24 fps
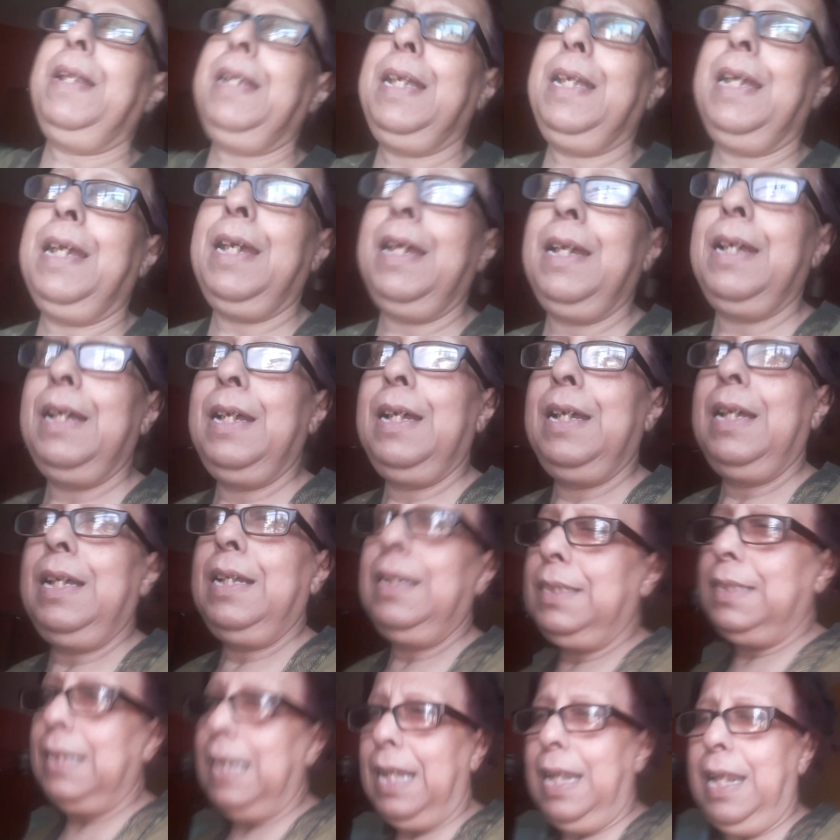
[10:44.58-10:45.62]
বেরিয়ে
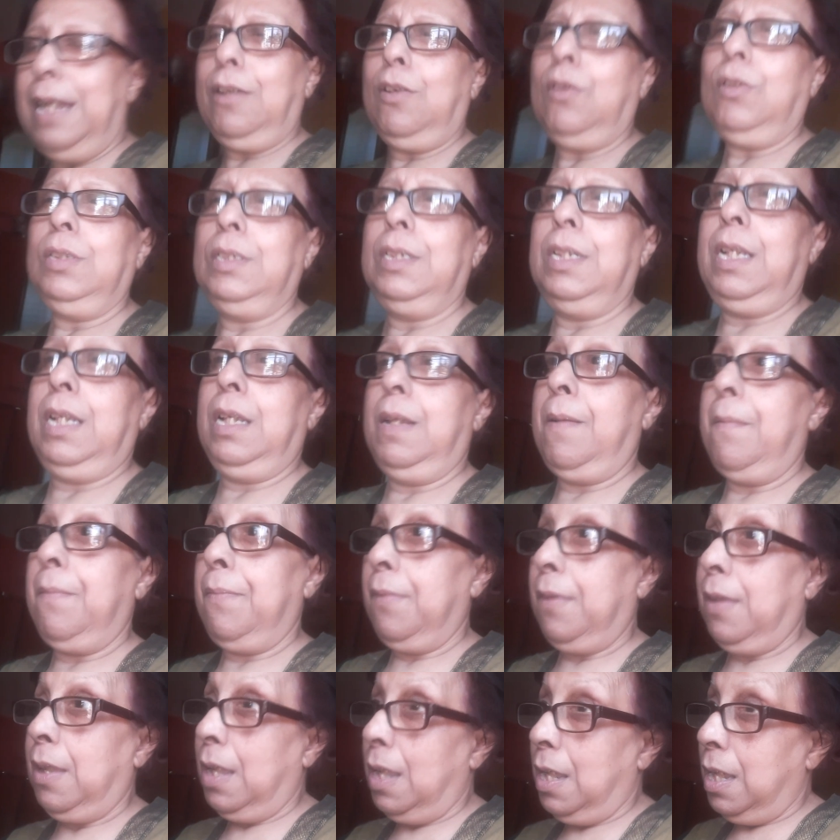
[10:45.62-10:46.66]
ছেলের খোঁজ
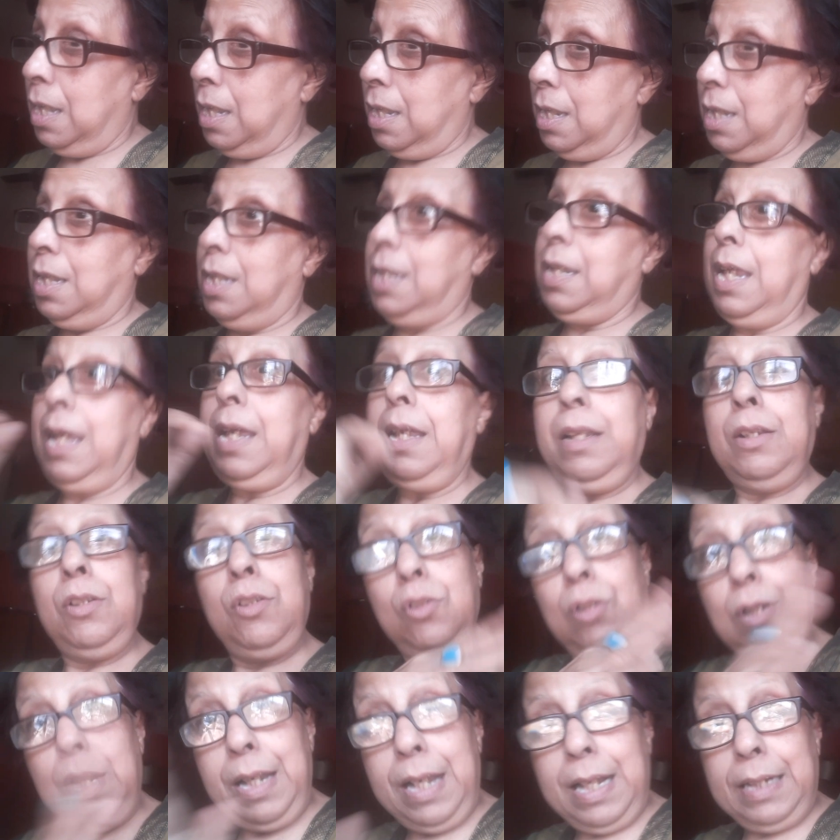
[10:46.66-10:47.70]
সে
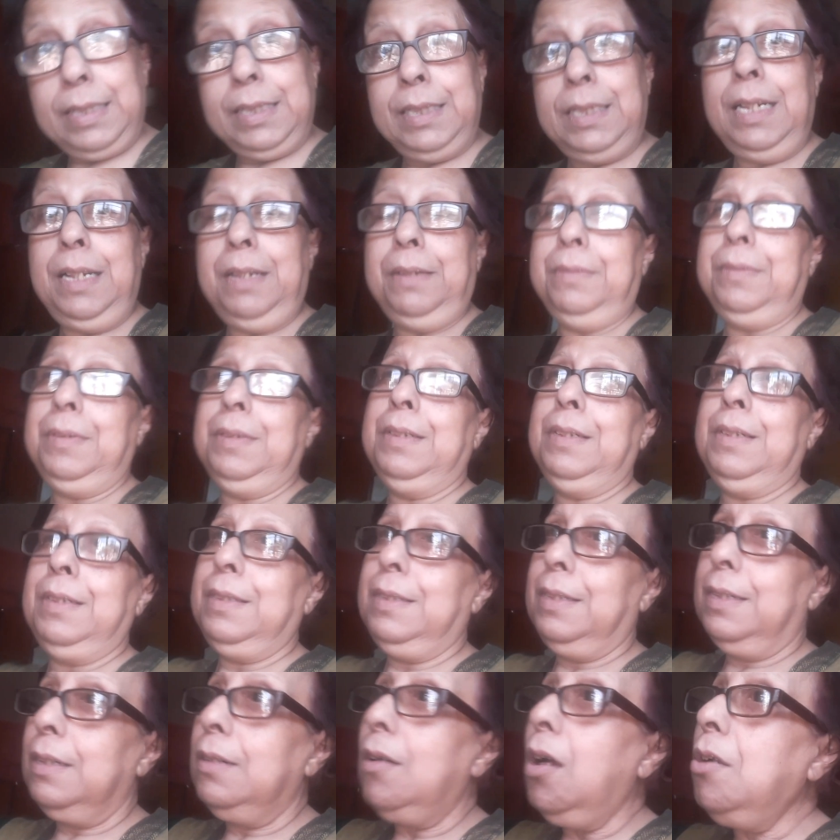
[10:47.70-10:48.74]
চলে যাচ্ছে
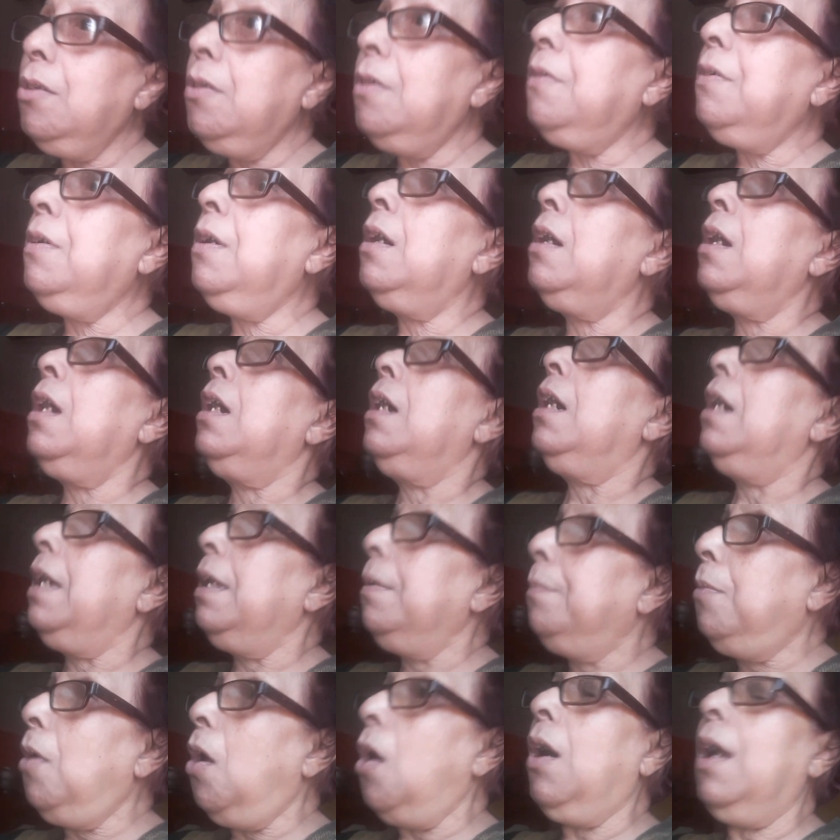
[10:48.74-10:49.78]
কন্ট্রো
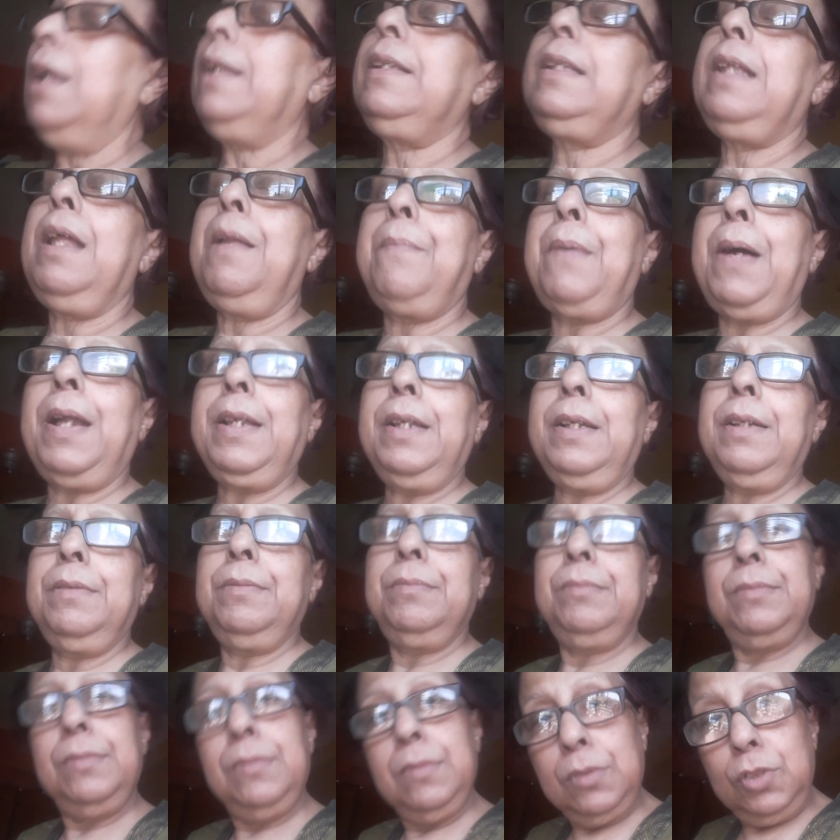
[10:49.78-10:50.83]
এই ব্লগারদের পারি
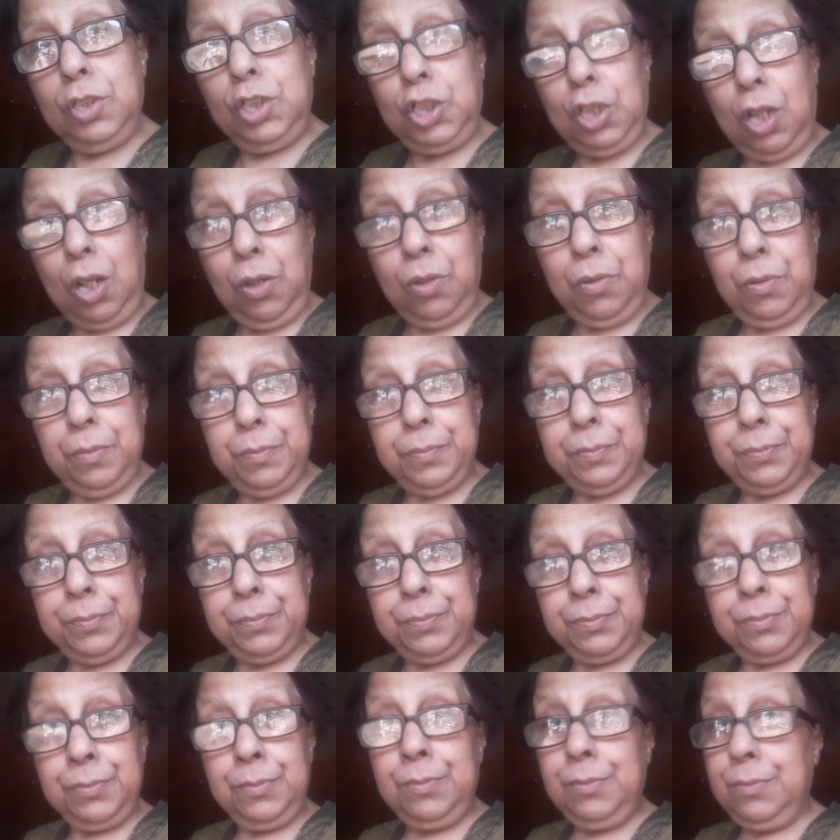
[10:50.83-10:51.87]
চলো
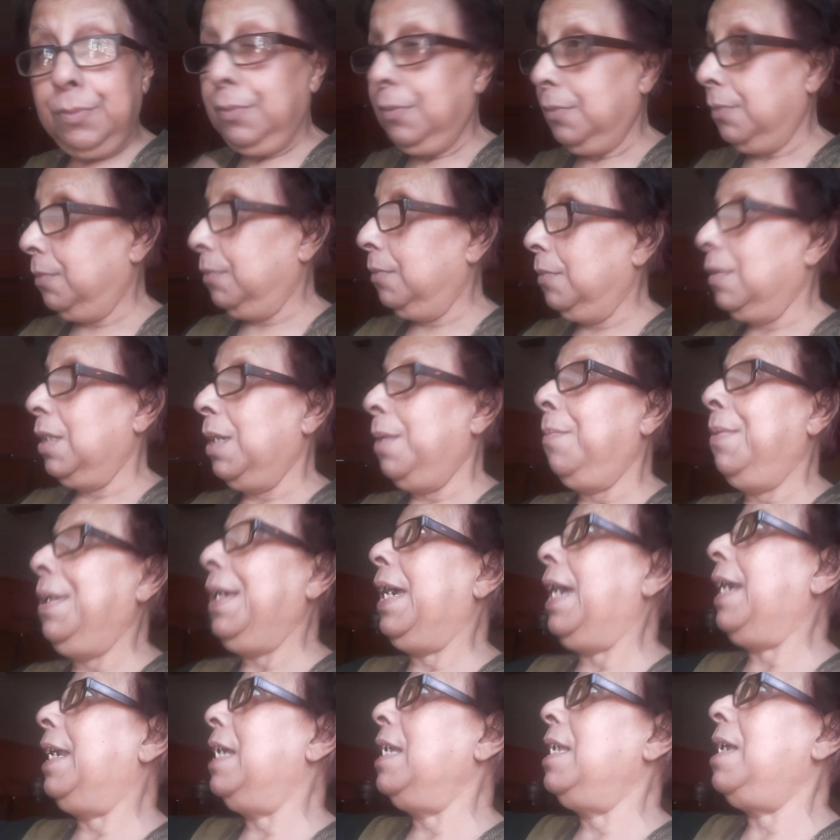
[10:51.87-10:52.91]

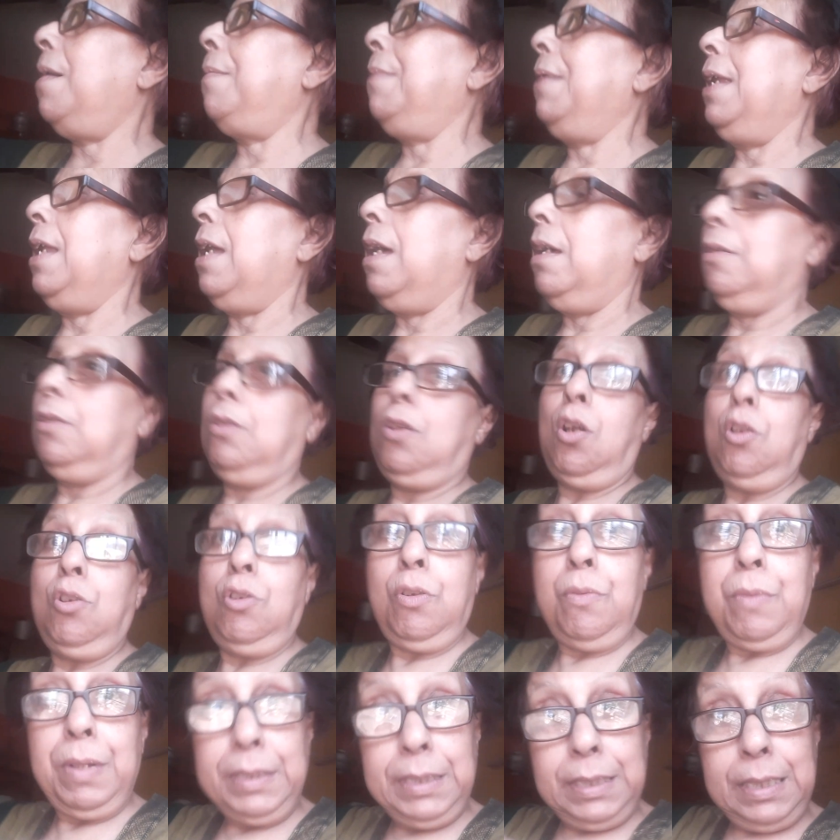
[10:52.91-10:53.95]
ব্রিগেডে যাবে না
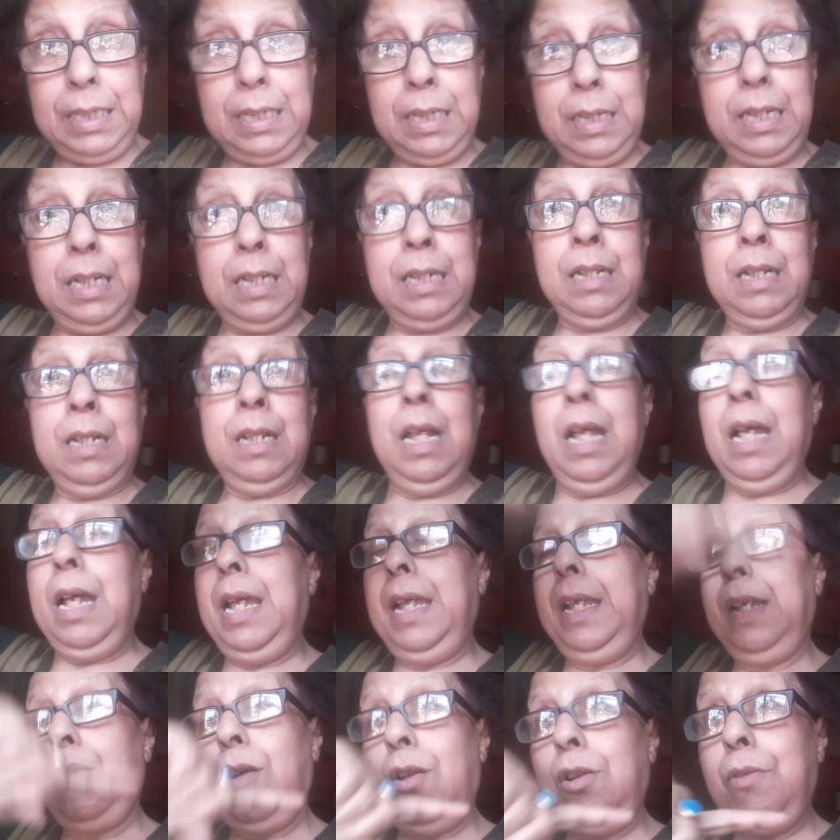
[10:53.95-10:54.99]
কন্ট্রোভার্সি
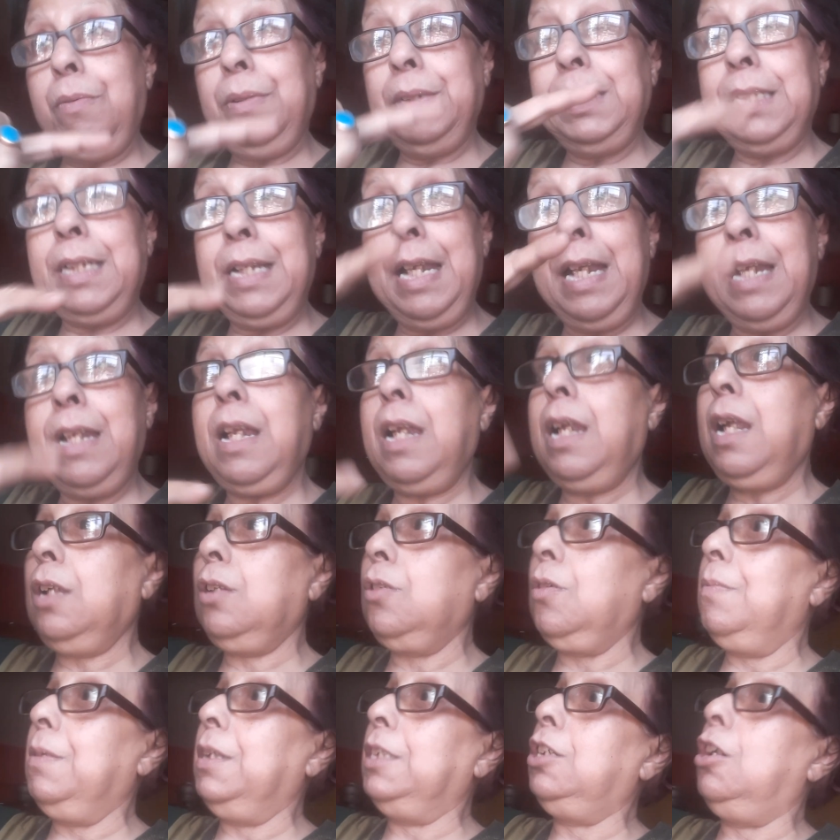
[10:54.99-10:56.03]
এই কন্ট্রোভার্সি ক্রিয়েটাররা
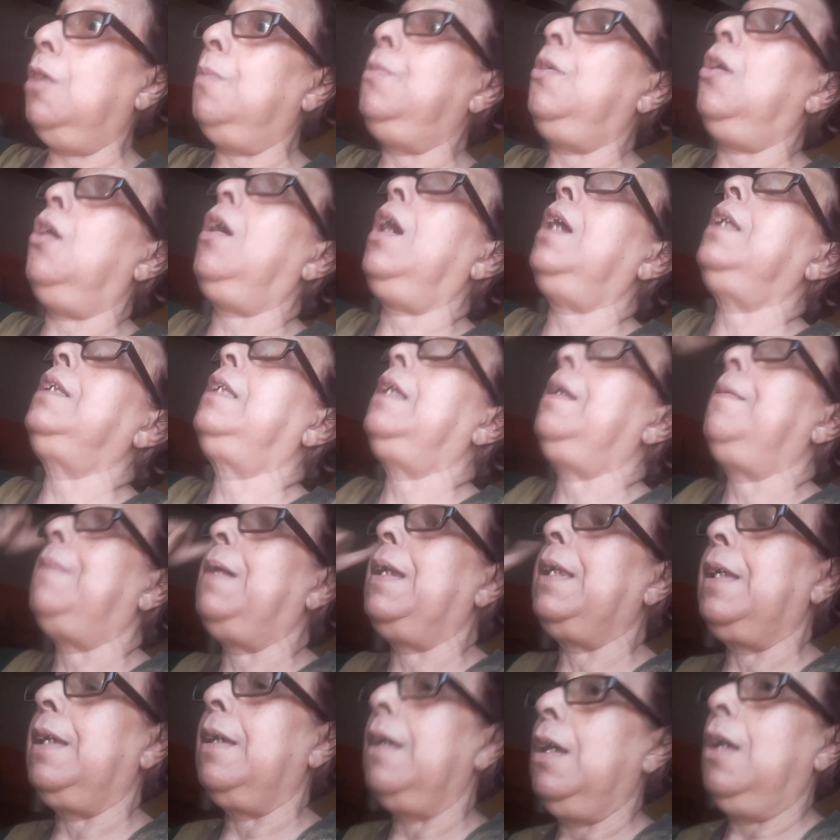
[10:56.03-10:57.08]
তোমরা যাও ব্লগারদের
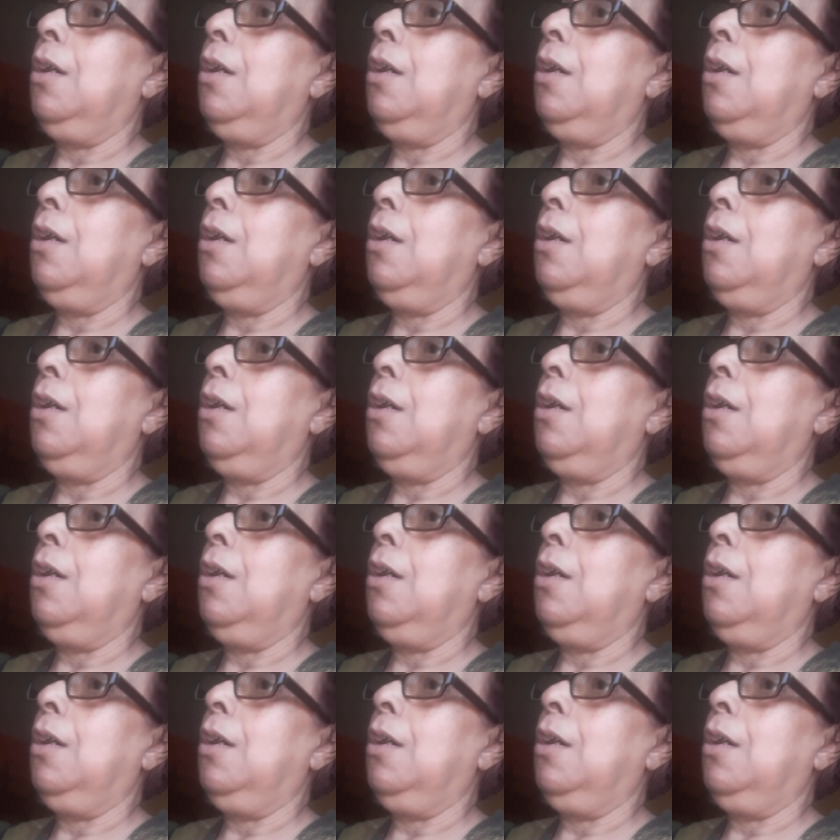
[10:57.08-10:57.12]
পারি